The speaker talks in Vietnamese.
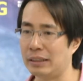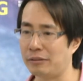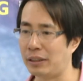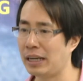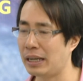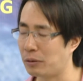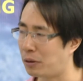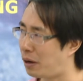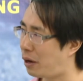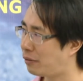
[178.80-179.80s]
vấn đề của
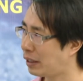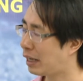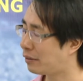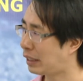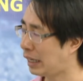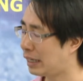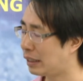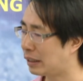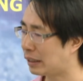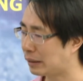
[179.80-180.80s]
họ vẫn là vấn
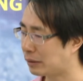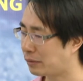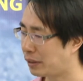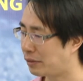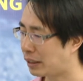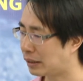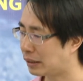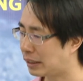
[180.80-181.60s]
đề về việc